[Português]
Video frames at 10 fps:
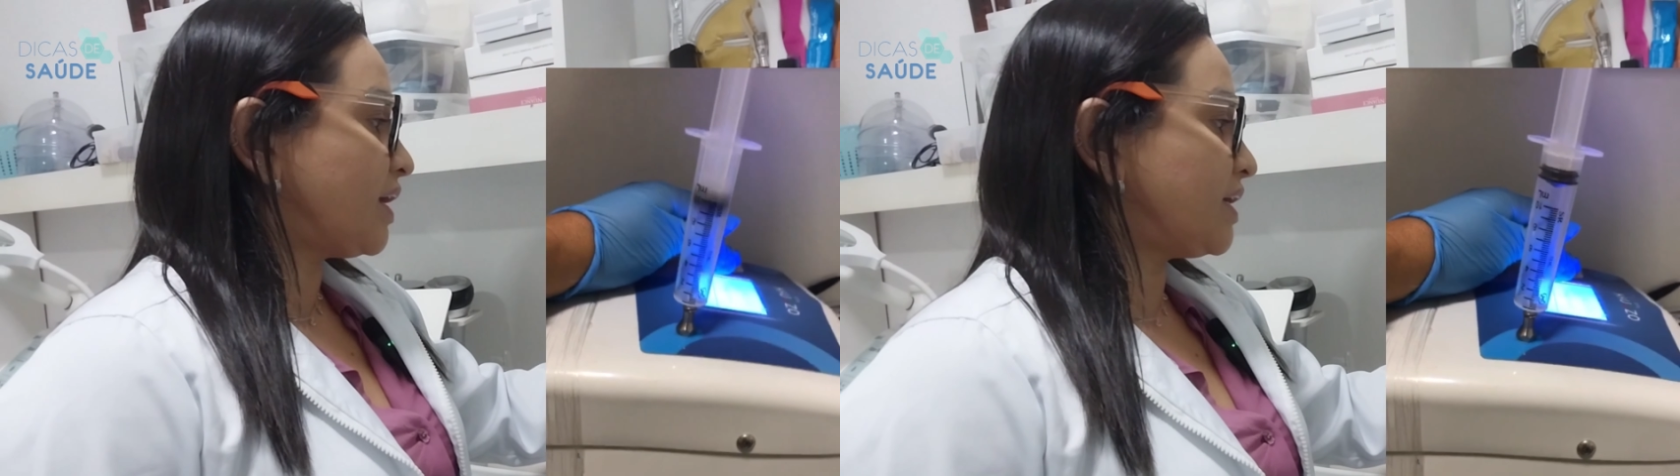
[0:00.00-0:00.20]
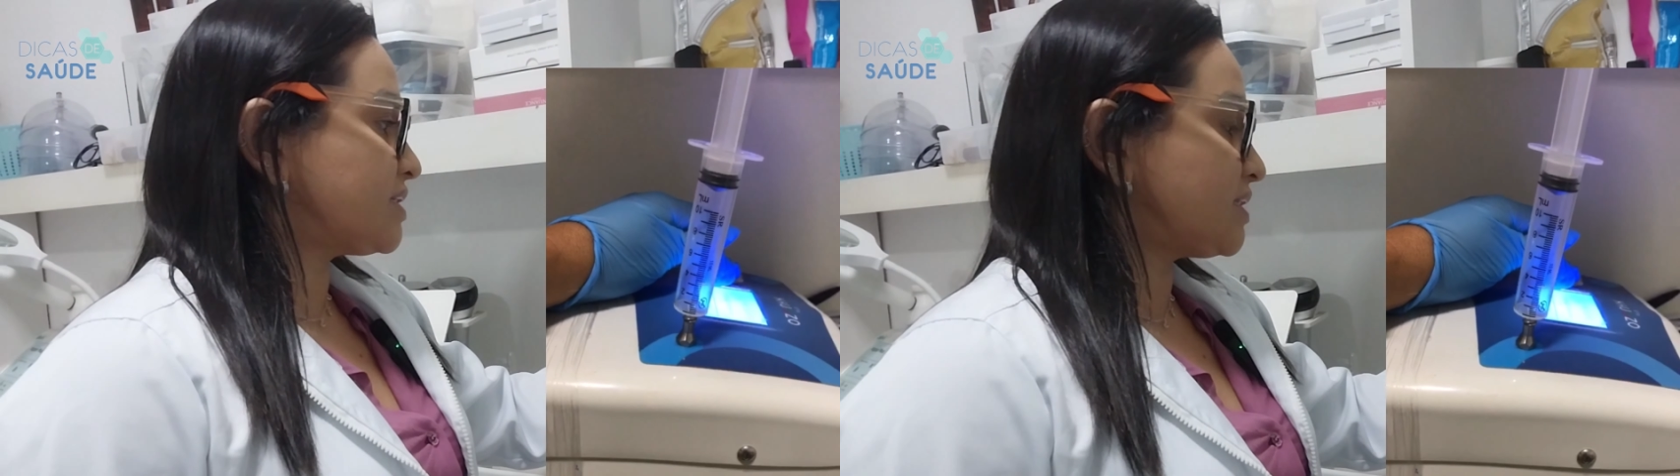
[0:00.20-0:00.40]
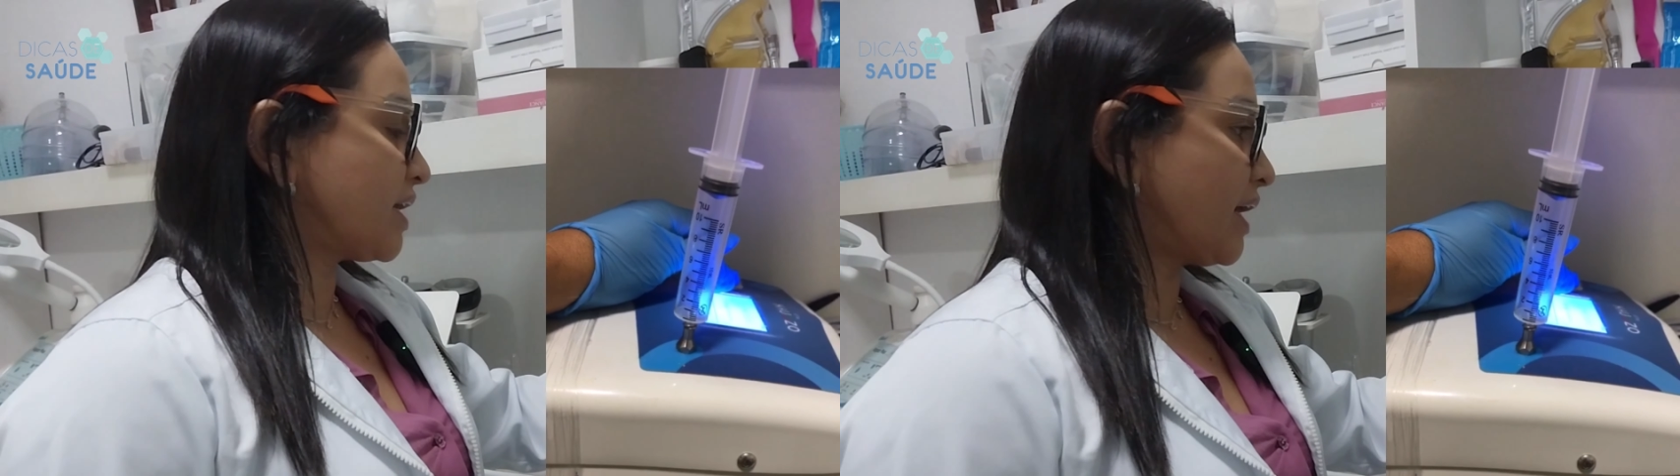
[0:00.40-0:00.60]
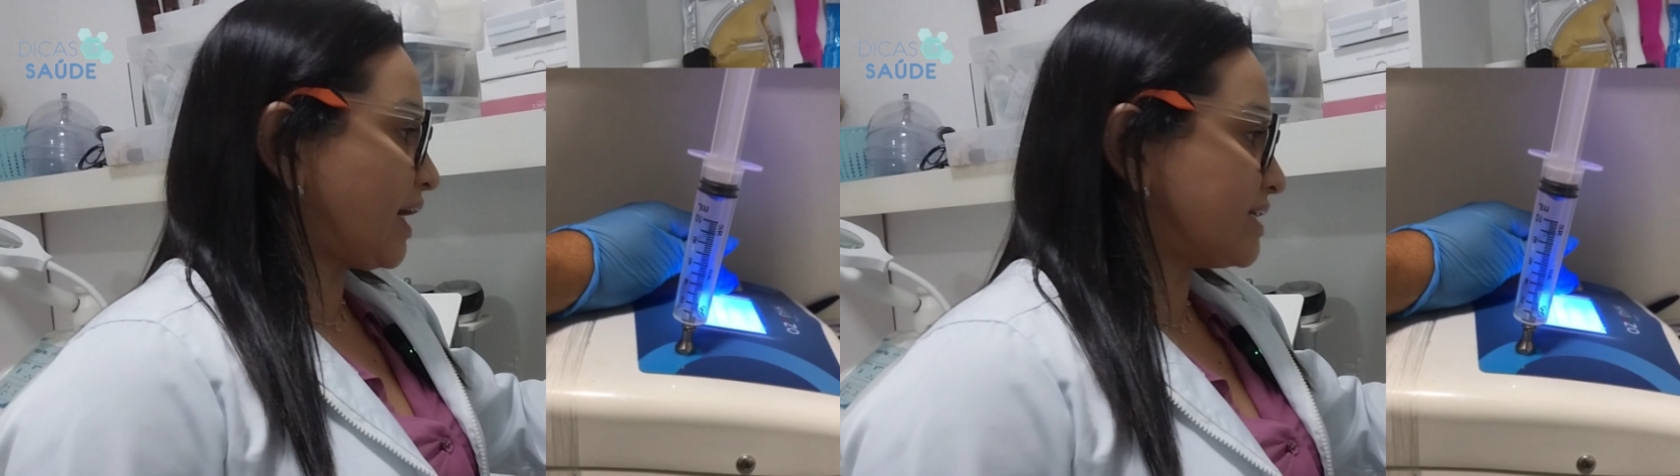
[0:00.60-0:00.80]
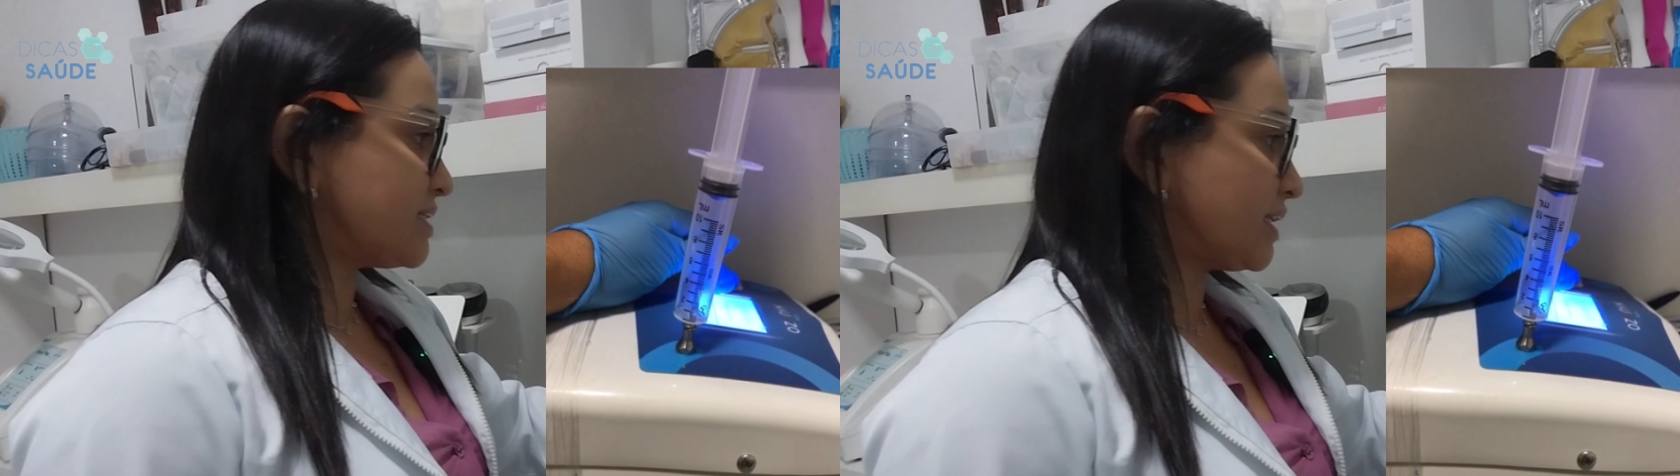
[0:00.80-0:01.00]
Esse
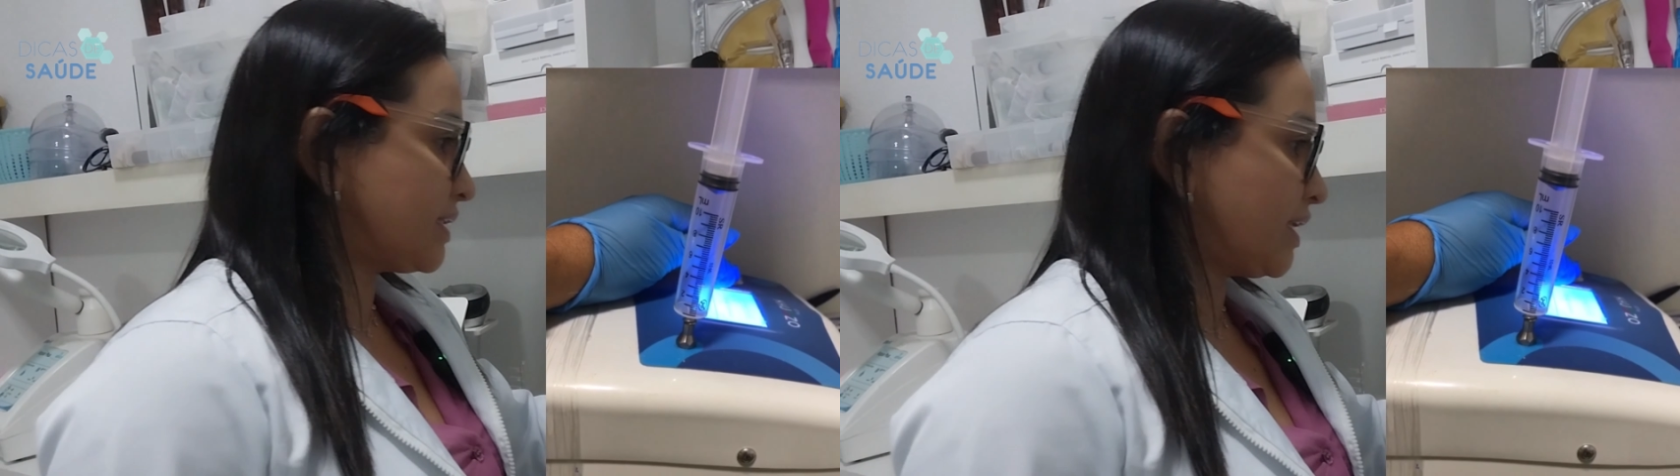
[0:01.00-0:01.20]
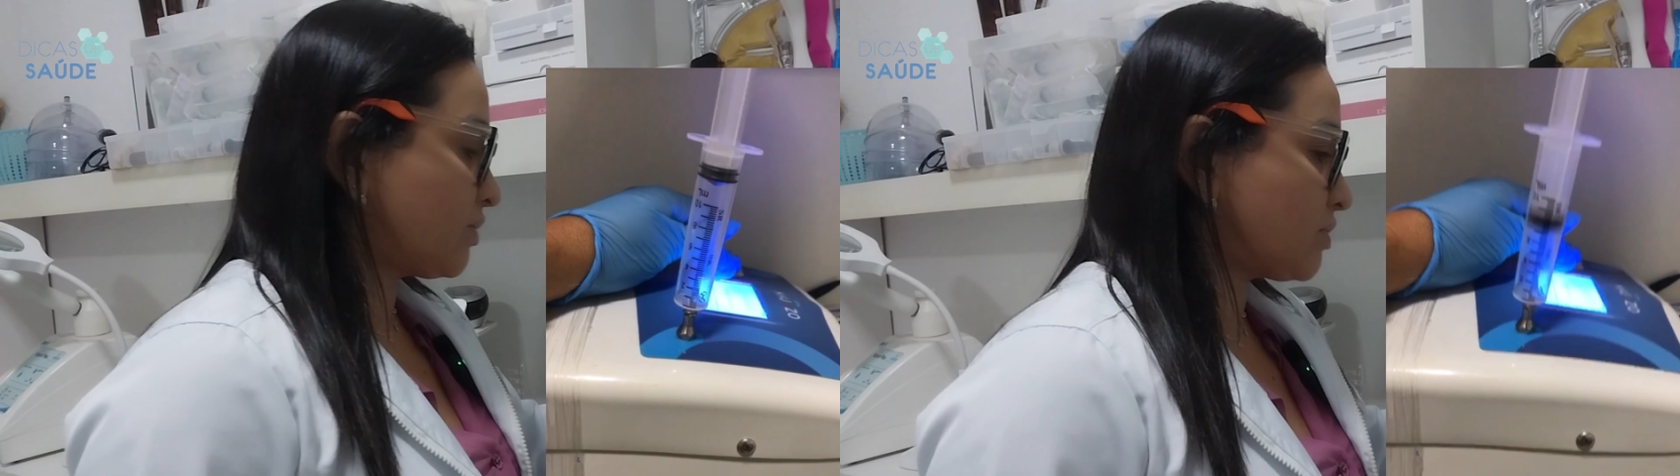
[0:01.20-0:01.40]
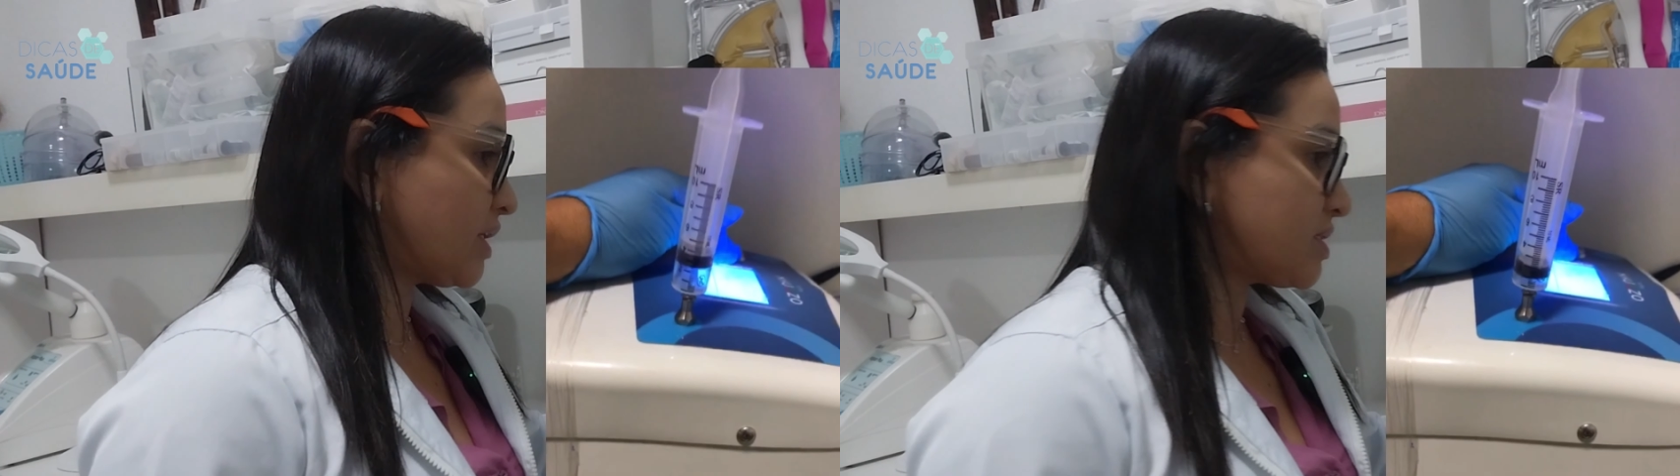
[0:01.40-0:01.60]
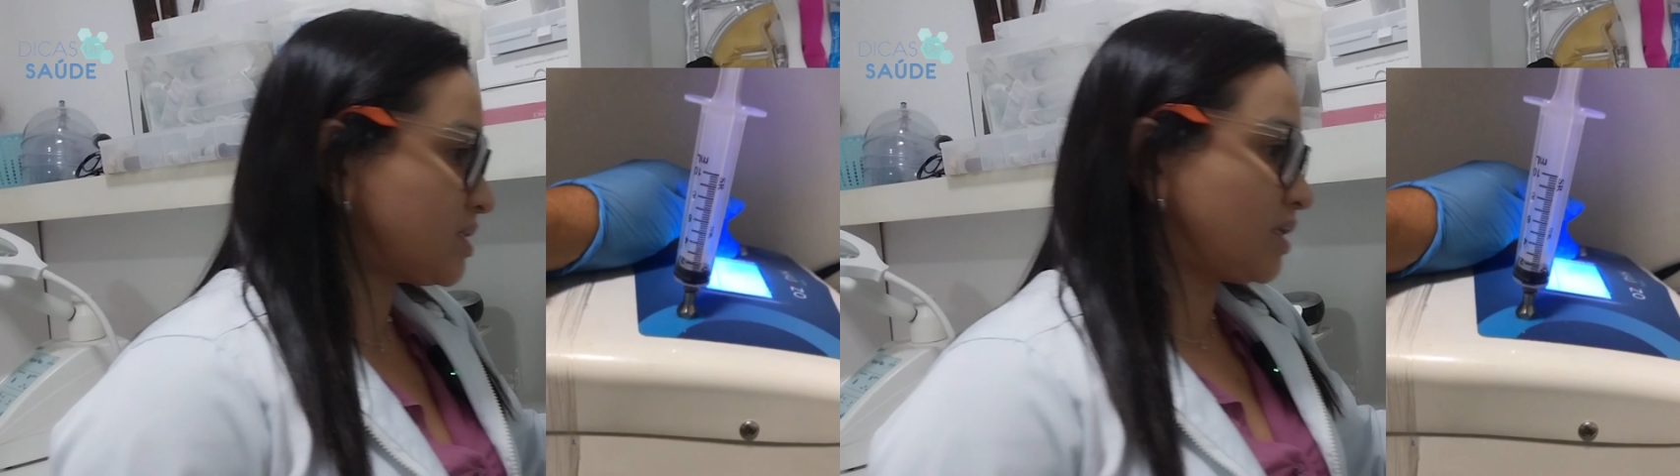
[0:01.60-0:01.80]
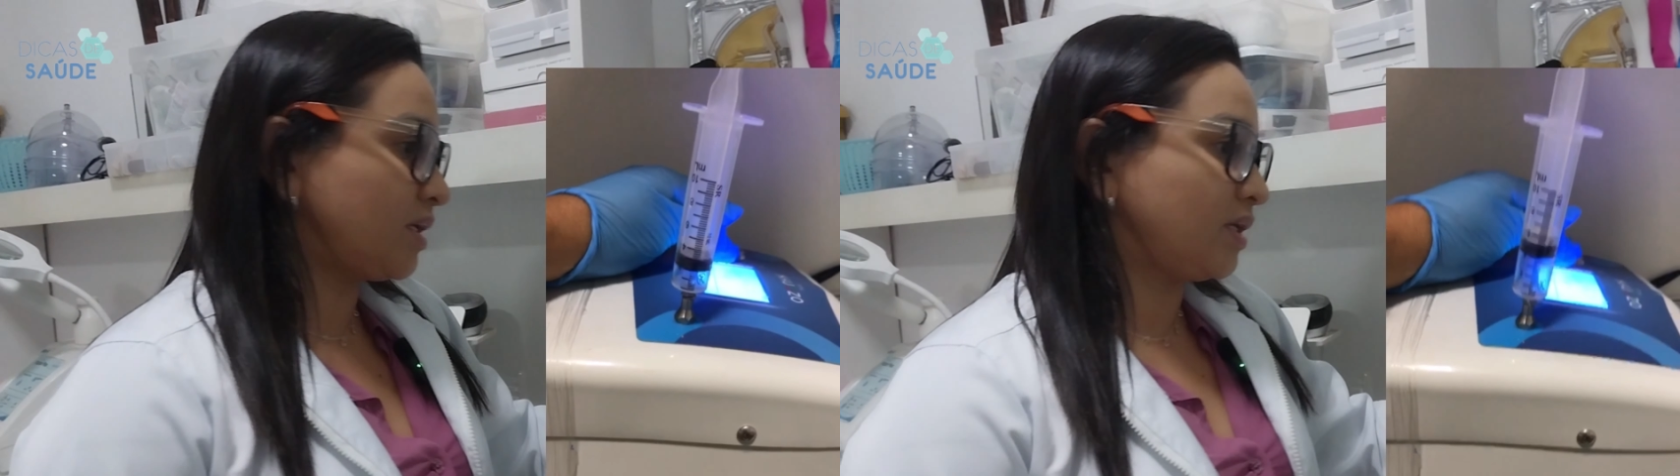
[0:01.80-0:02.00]
gás dentro da
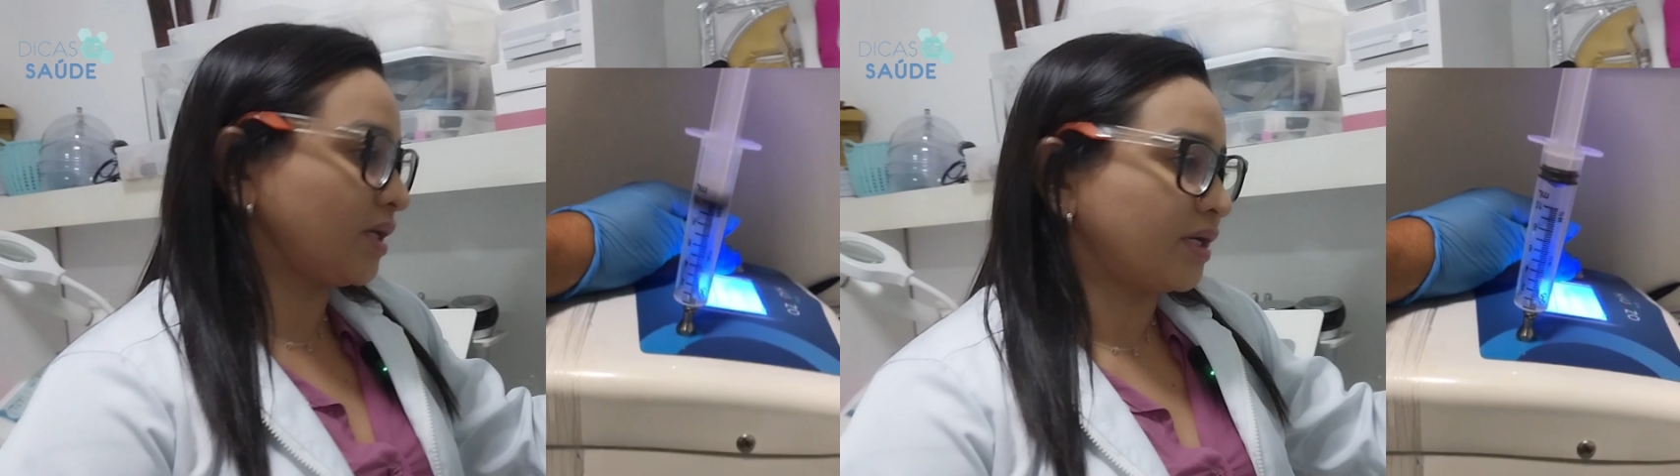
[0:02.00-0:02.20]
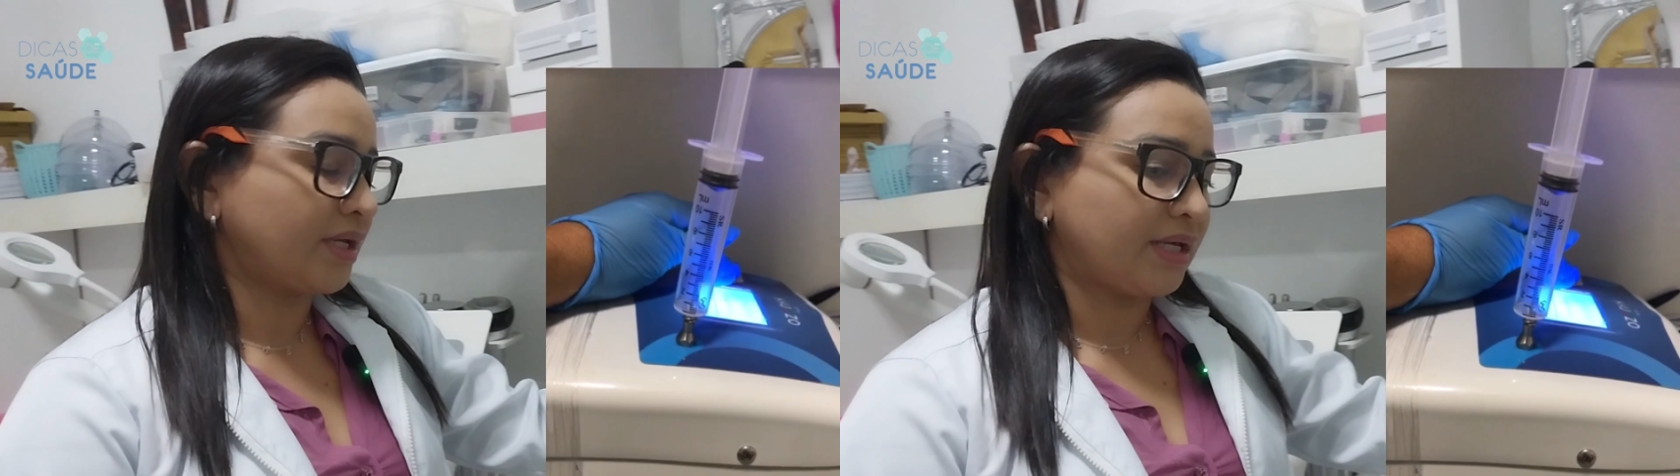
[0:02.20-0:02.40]
seringa,